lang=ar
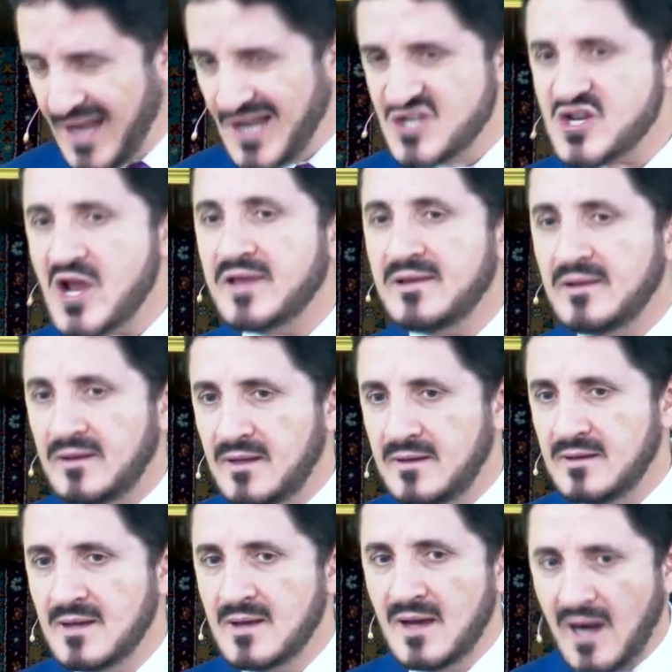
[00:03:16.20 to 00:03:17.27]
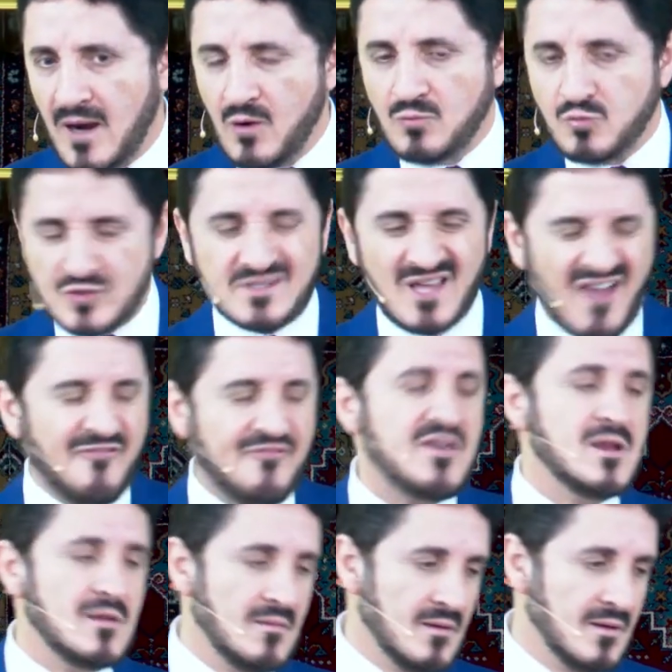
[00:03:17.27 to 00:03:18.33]
الجهيرين أو
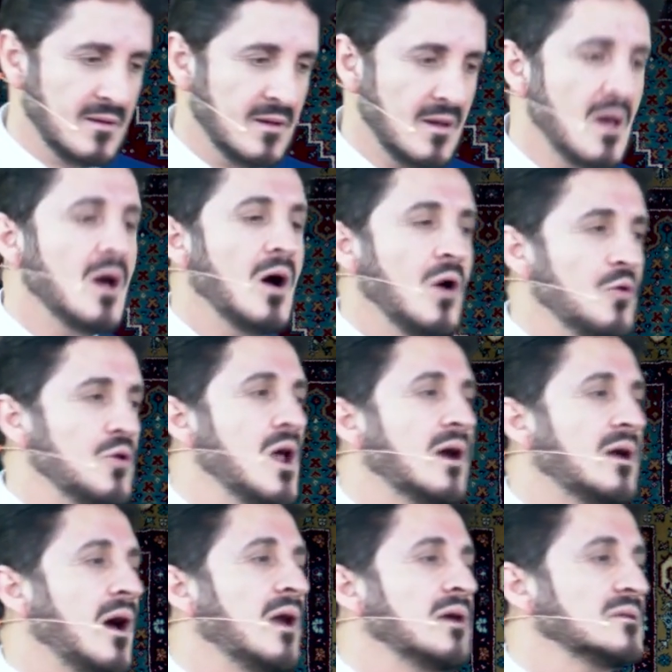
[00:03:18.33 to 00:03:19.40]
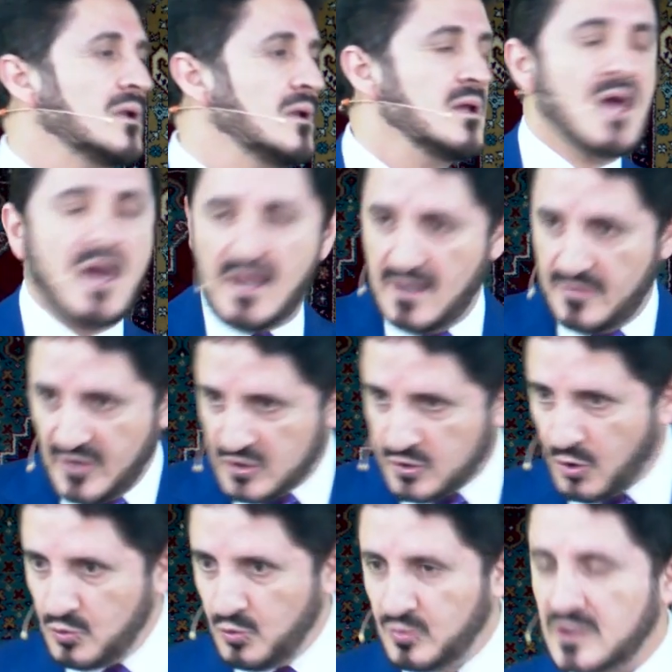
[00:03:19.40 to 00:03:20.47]
المستخفين هناك أيضا الذين
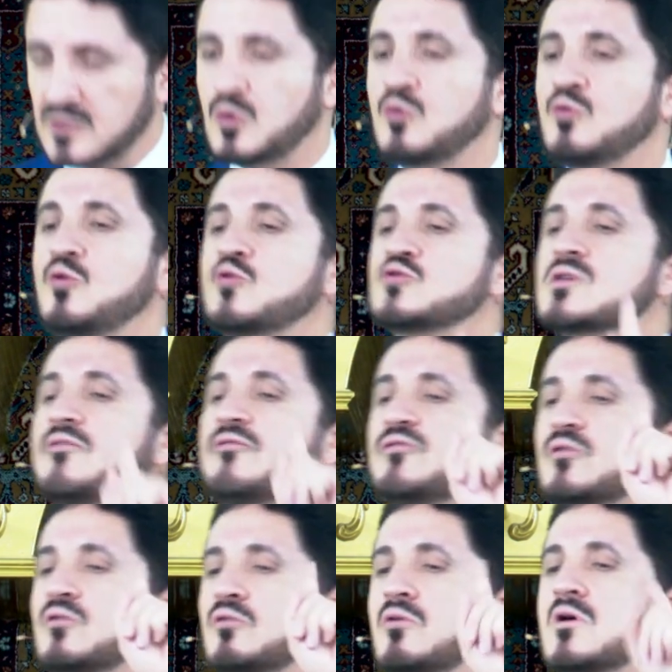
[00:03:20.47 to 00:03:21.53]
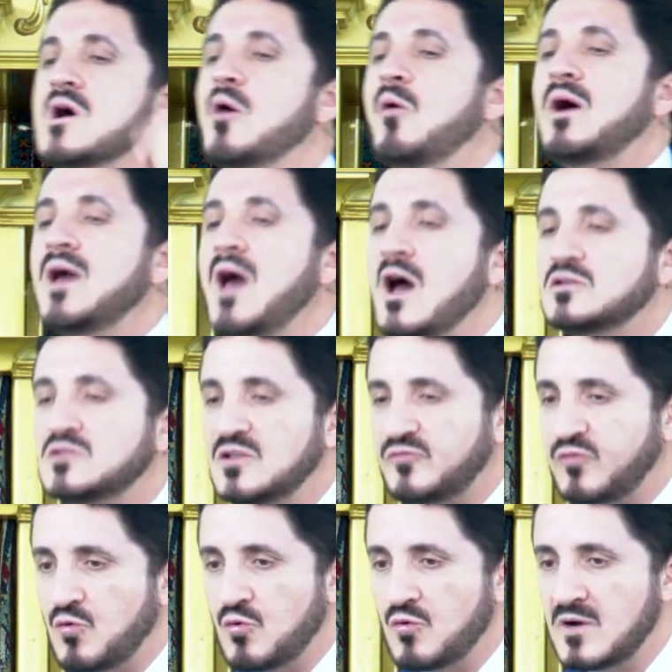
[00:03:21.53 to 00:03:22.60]
يدخلون يدخلون ليصفقوا
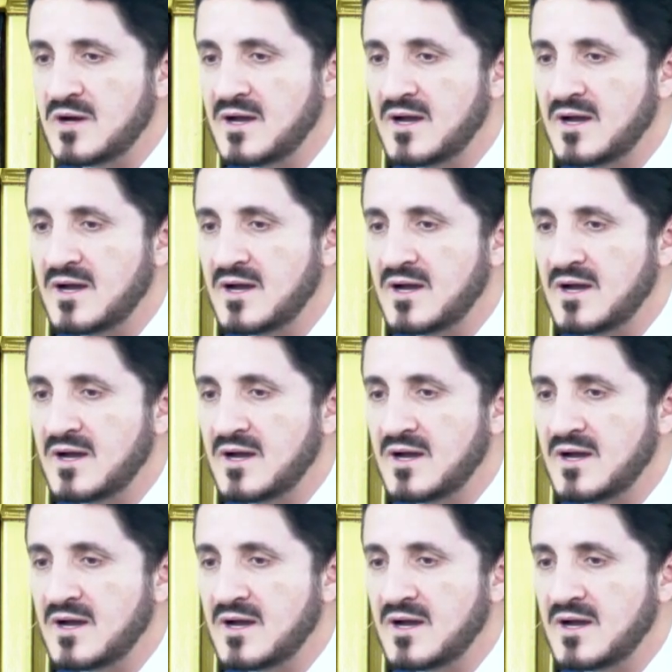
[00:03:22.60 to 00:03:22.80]
ويهتفوا